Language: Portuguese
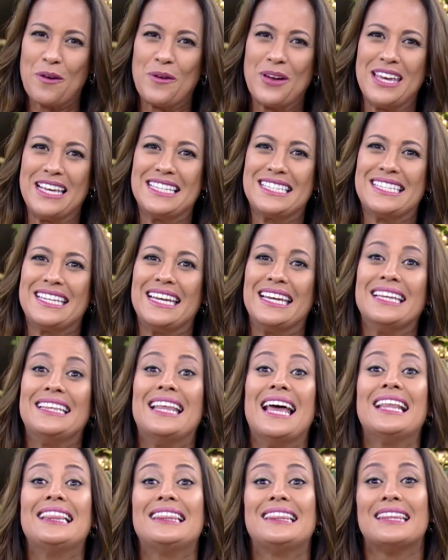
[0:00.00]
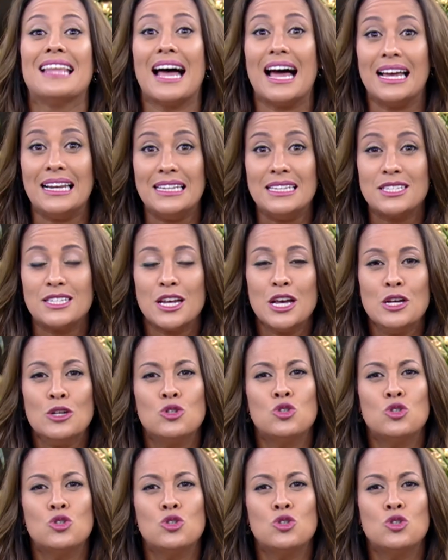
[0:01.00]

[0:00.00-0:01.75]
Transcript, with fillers: conhecer detalhes